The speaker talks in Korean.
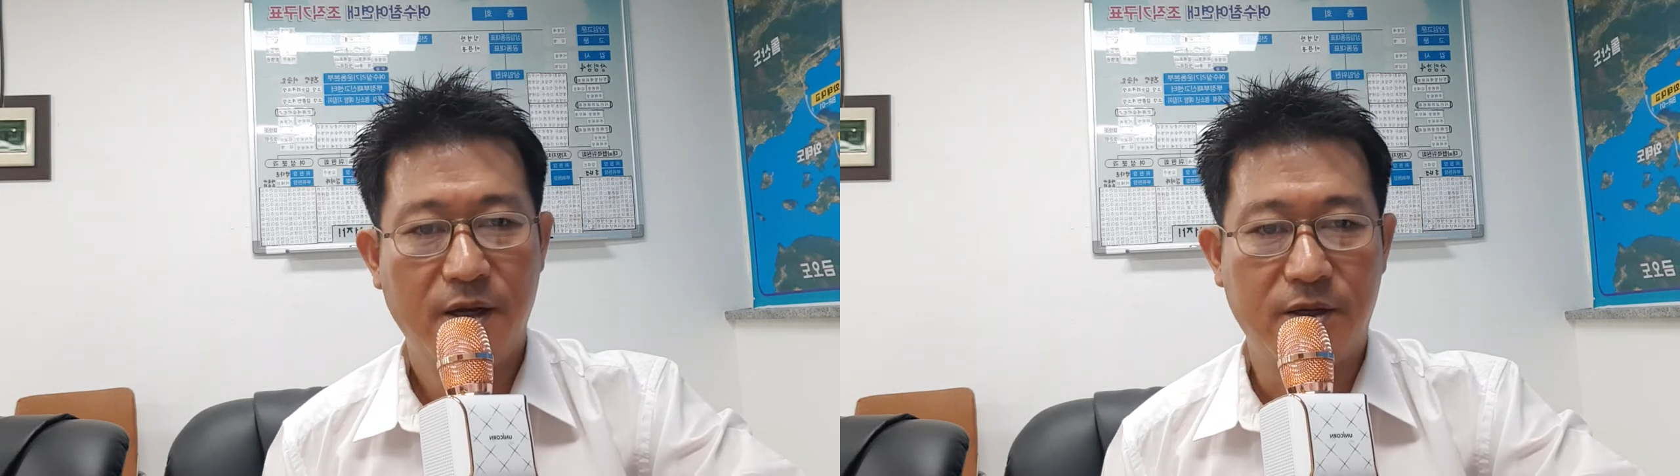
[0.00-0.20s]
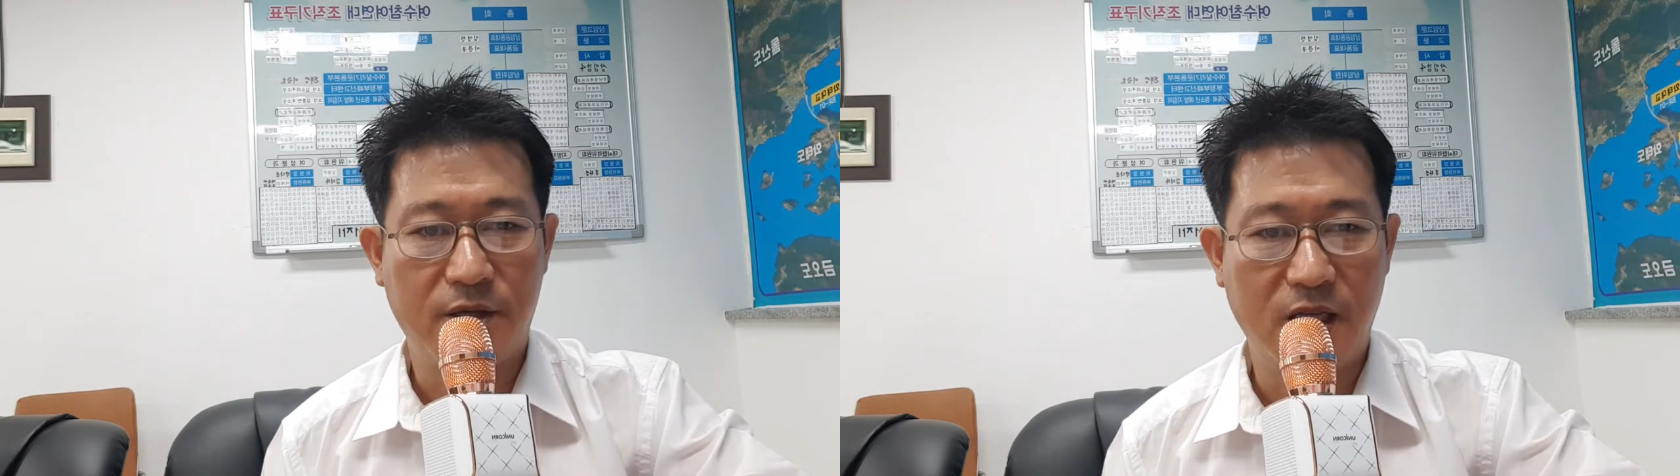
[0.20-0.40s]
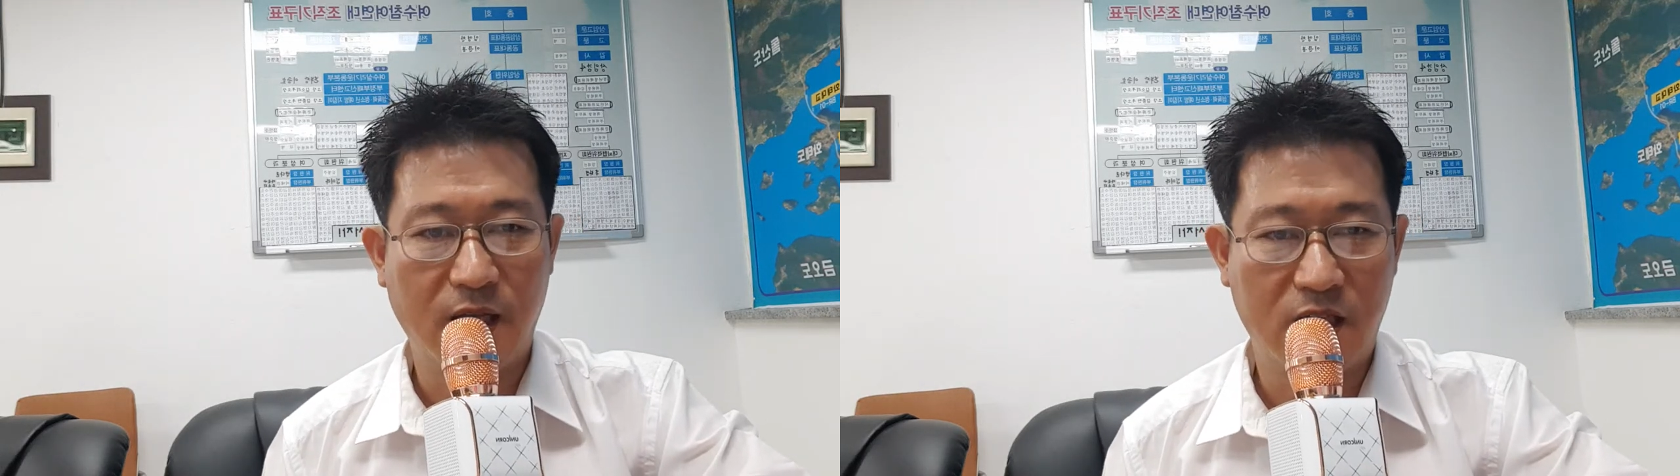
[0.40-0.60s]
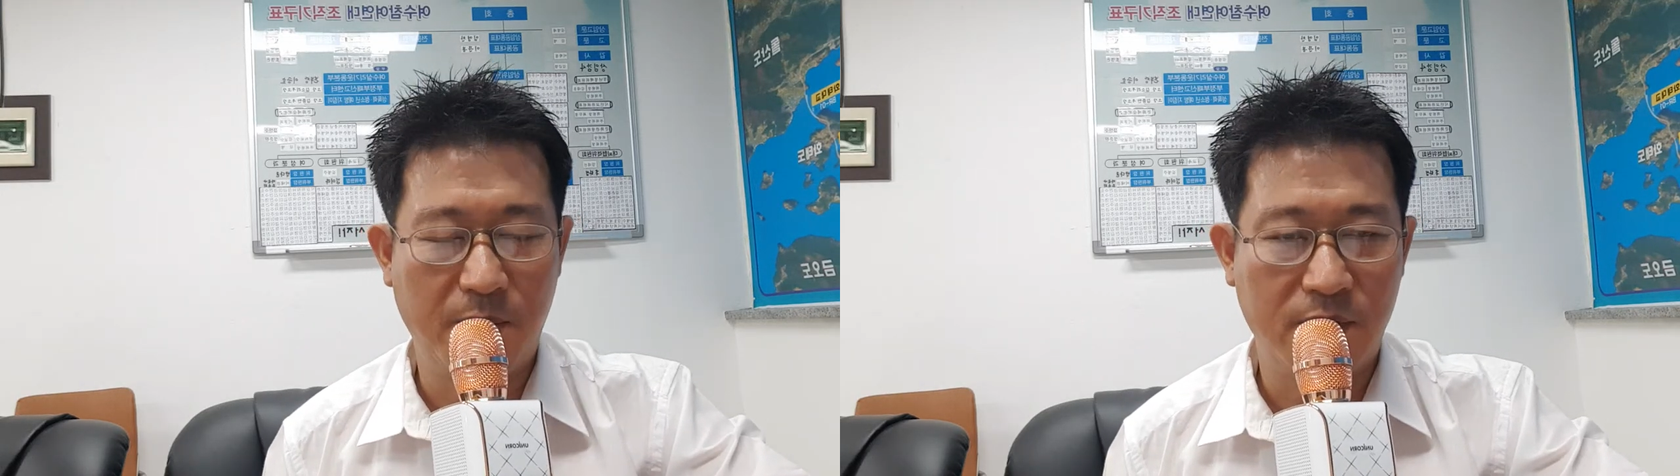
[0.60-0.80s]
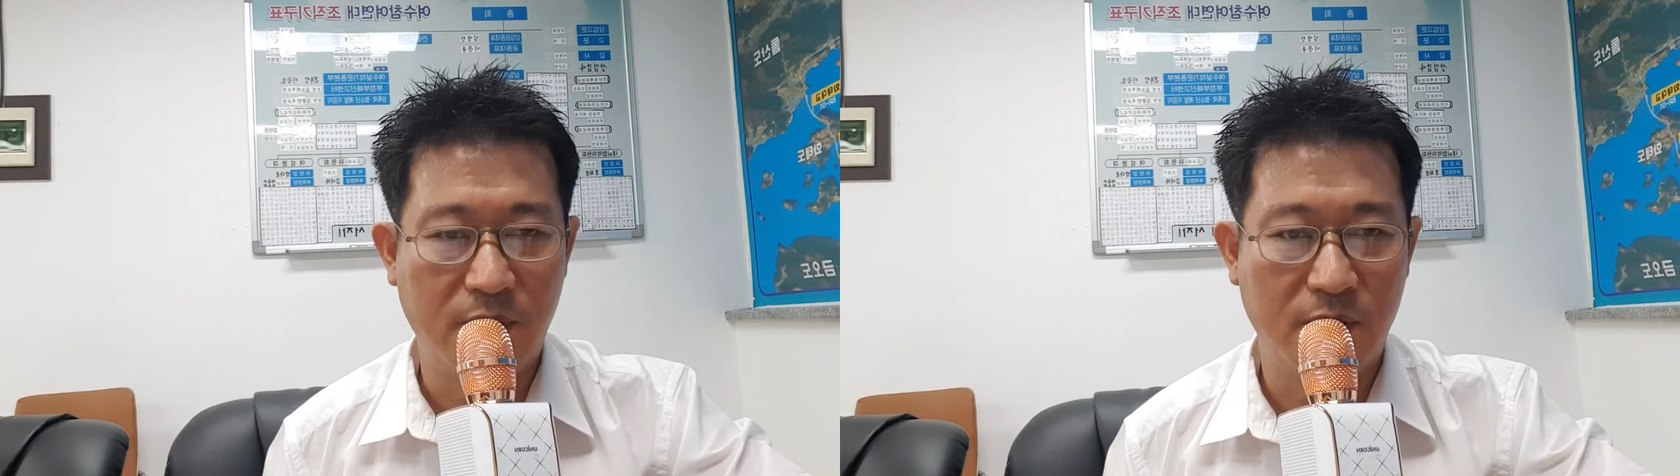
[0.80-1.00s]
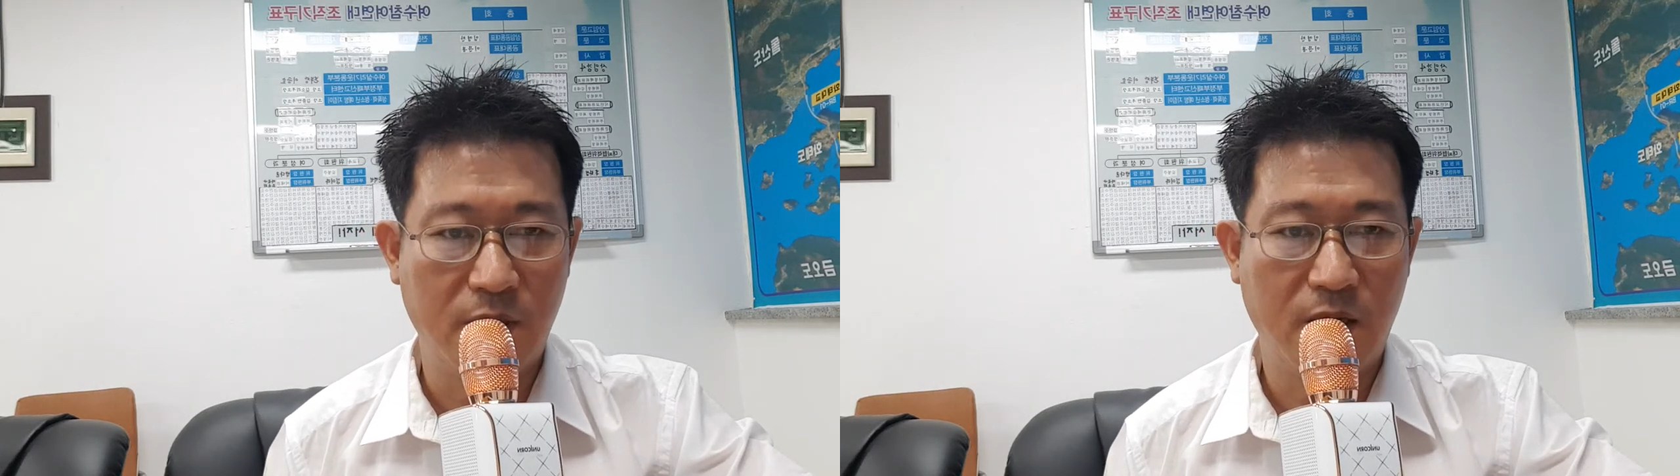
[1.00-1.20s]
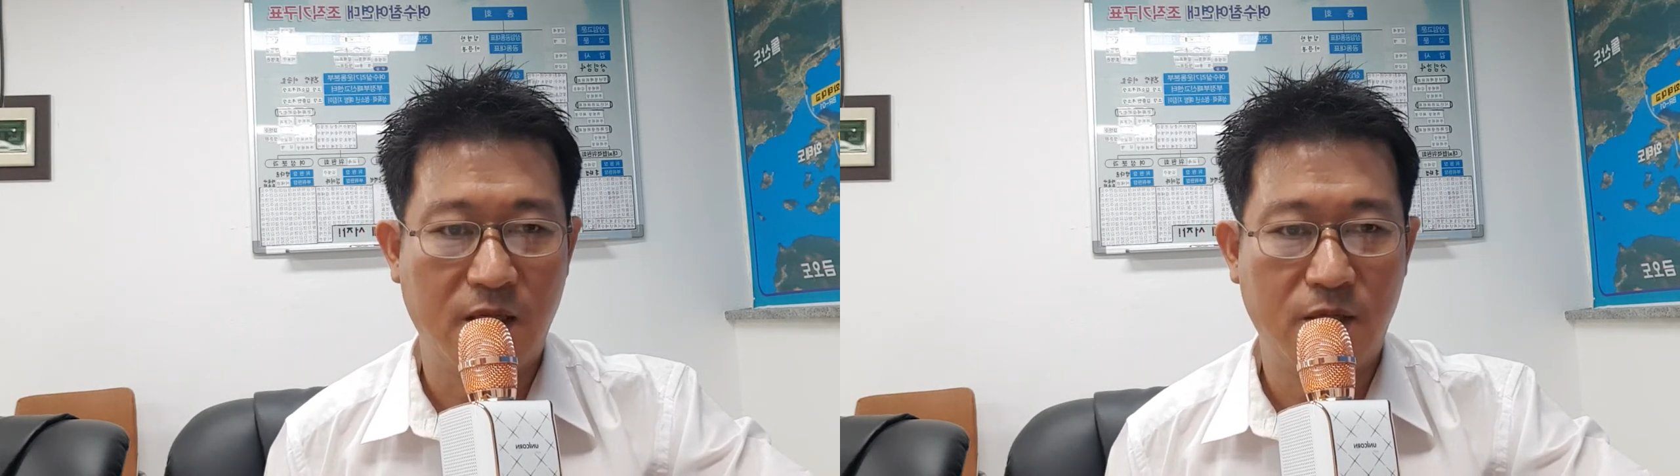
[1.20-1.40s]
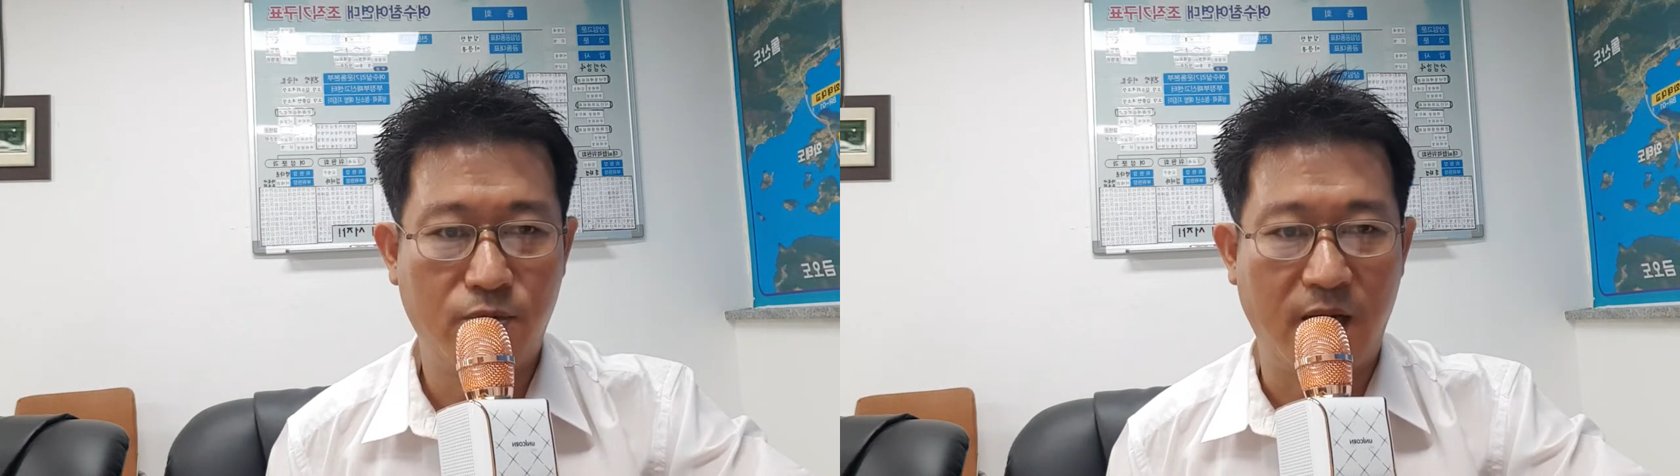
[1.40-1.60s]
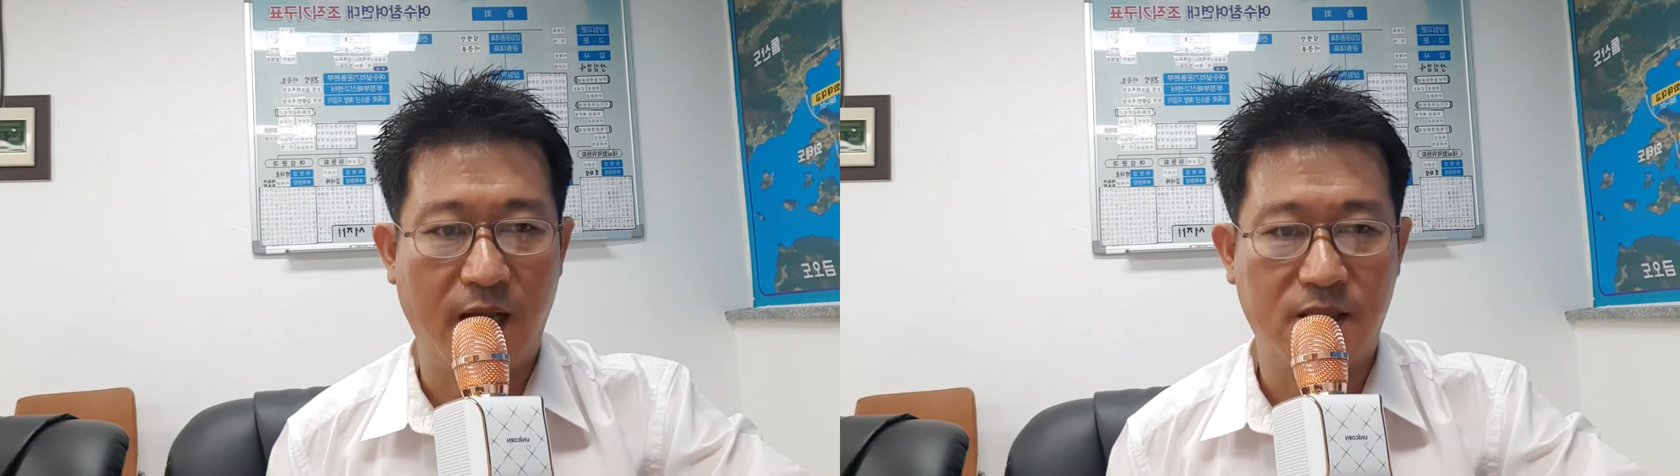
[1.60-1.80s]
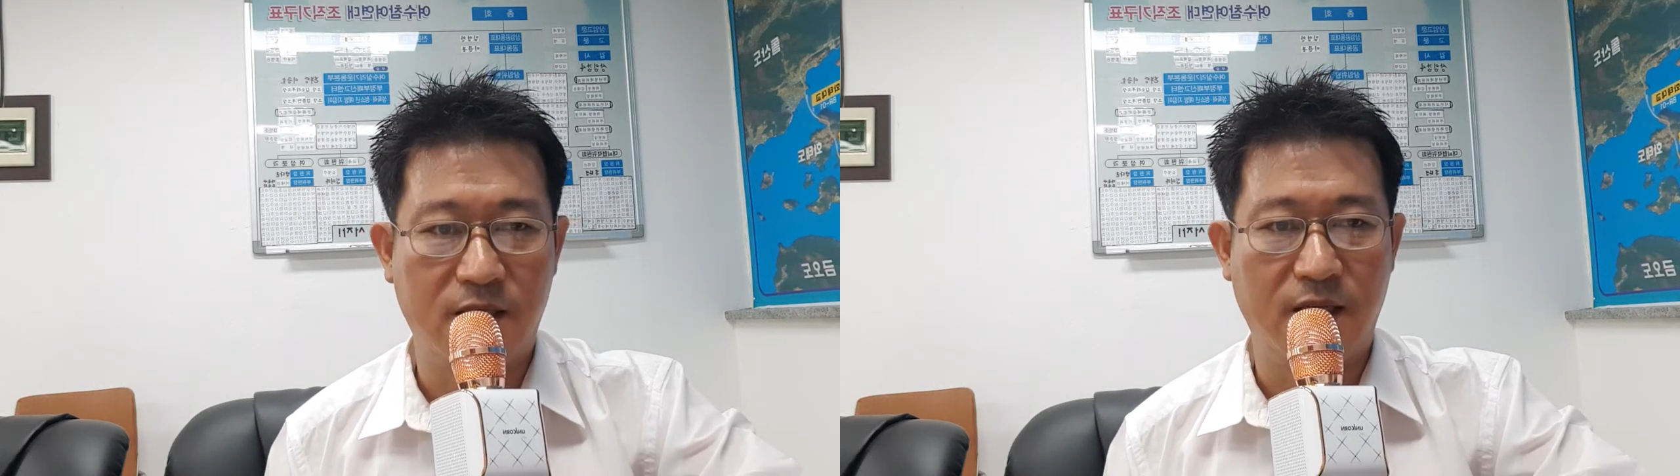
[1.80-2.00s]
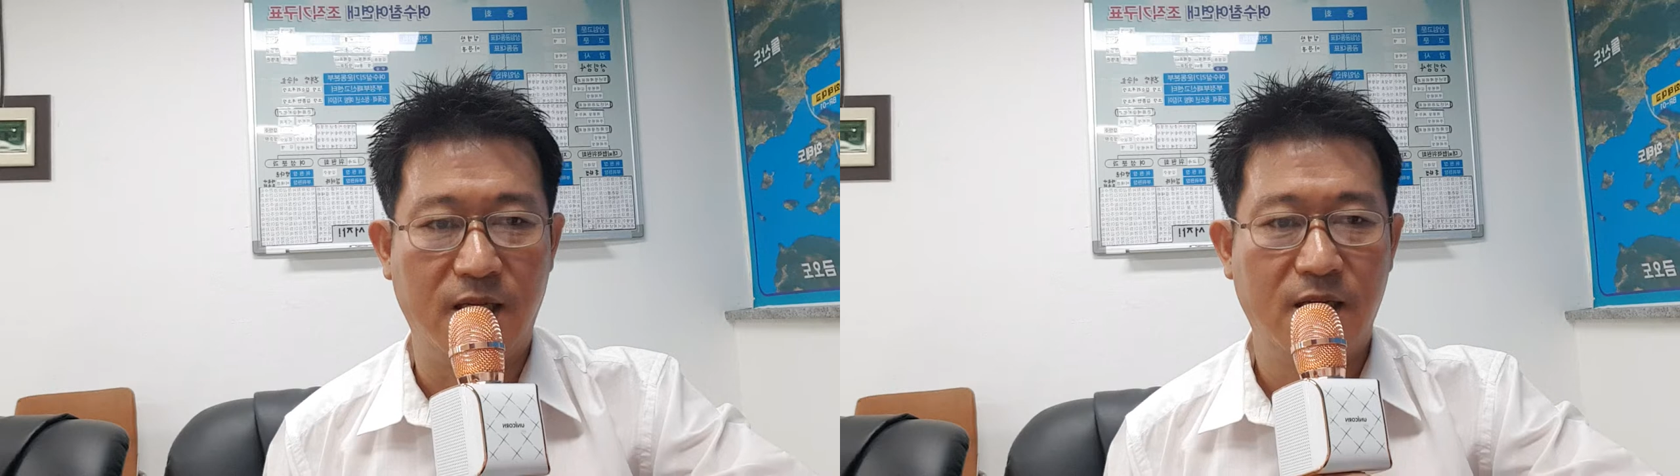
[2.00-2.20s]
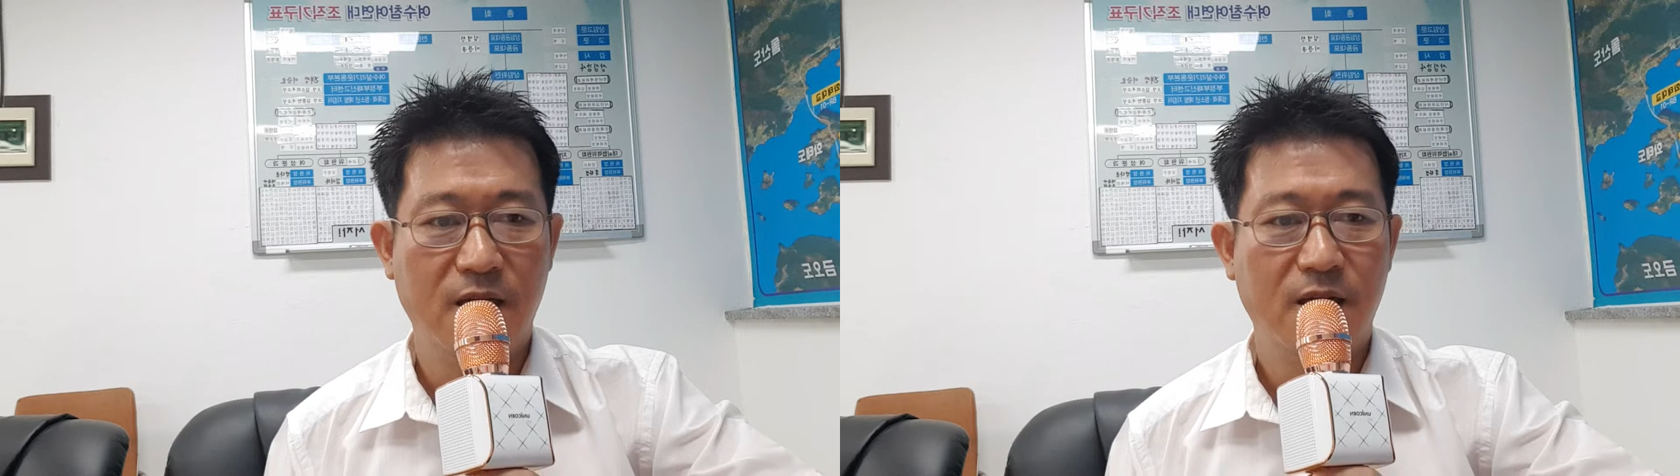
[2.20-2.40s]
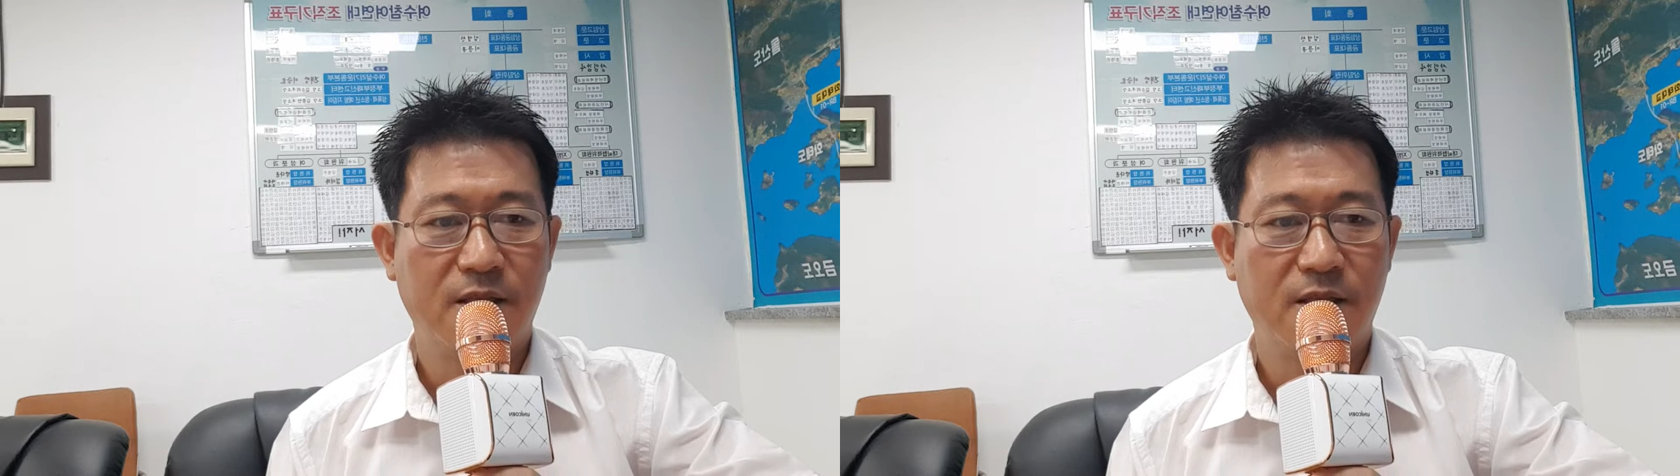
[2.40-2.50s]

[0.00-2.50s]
그 기타 치면서 이렇게 친구랑 같이